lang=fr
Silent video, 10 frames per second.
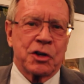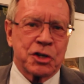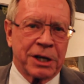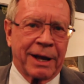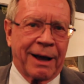
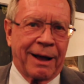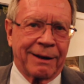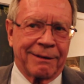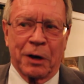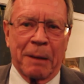
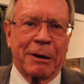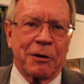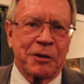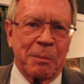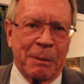général de la
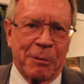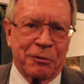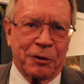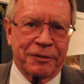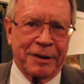balance des paiements
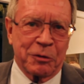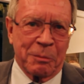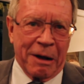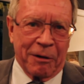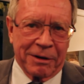française au
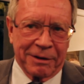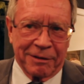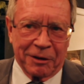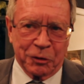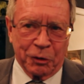Maroc,
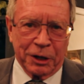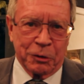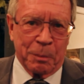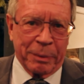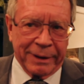entre les
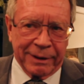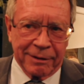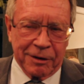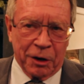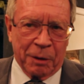deux pays.
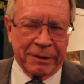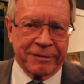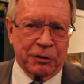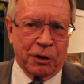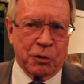Un
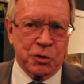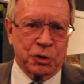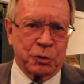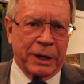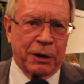ambassadeur
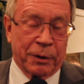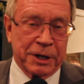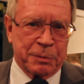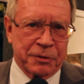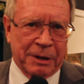aujourd'hui est le
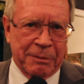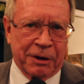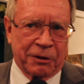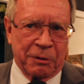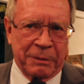responsable
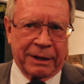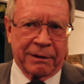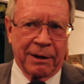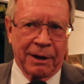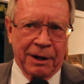
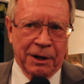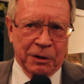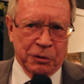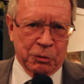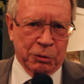économique
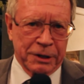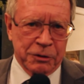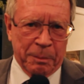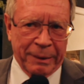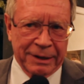de toutes
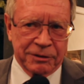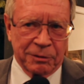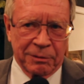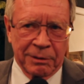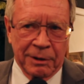les
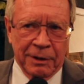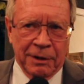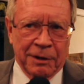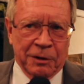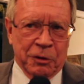opérations.
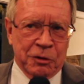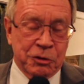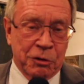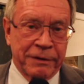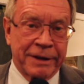Donc
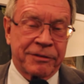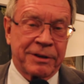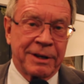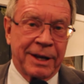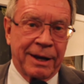ce qu'on vient de
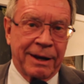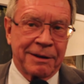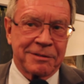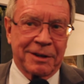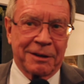signer,
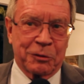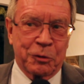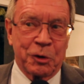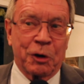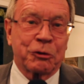c'est
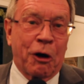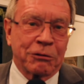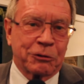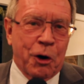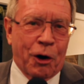une
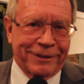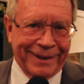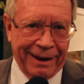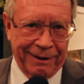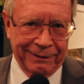entente
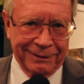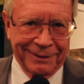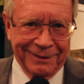cordiale